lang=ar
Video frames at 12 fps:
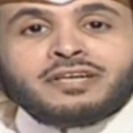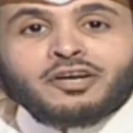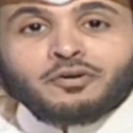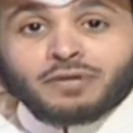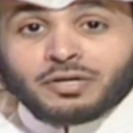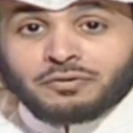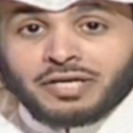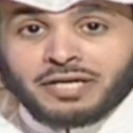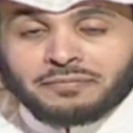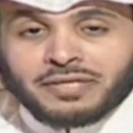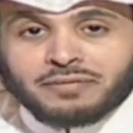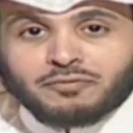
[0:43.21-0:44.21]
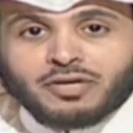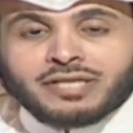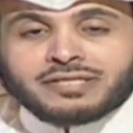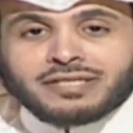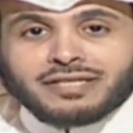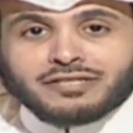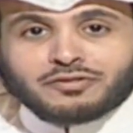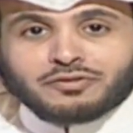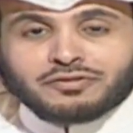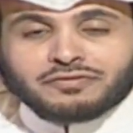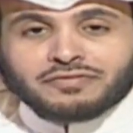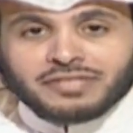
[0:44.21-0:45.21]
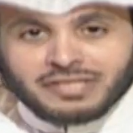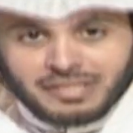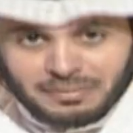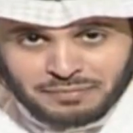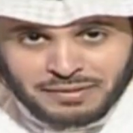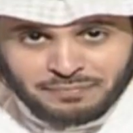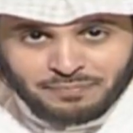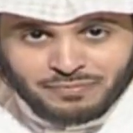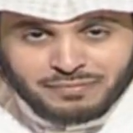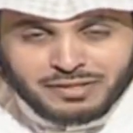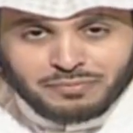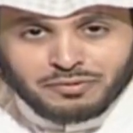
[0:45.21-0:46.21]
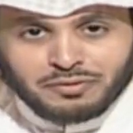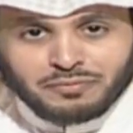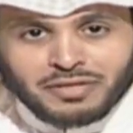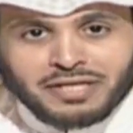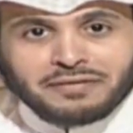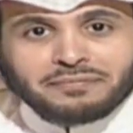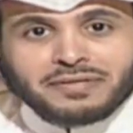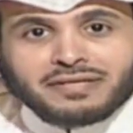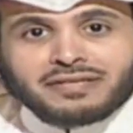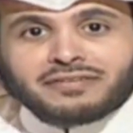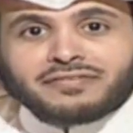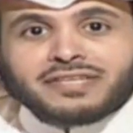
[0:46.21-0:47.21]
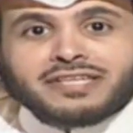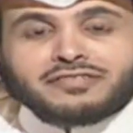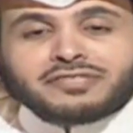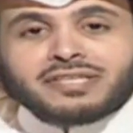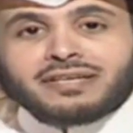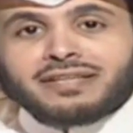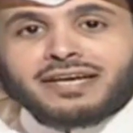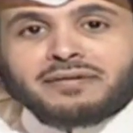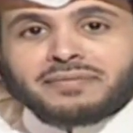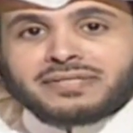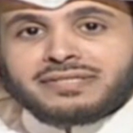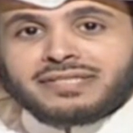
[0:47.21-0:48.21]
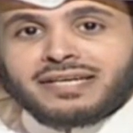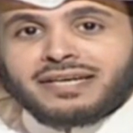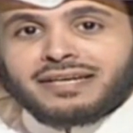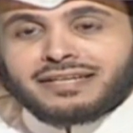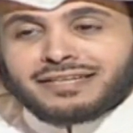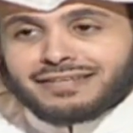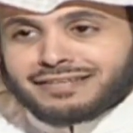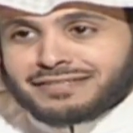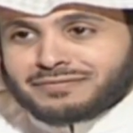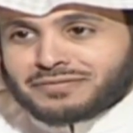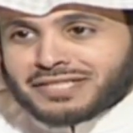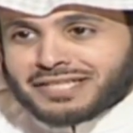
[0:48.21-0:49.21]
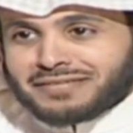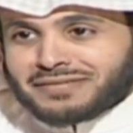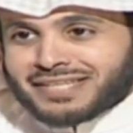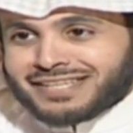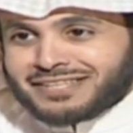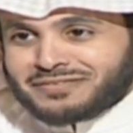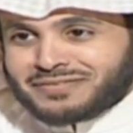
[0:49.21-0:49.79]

حوار حميم وأسئلة في الصميم باسمكم رحب بضيفي الأستاذ حمد القاضي مساك الله بالخير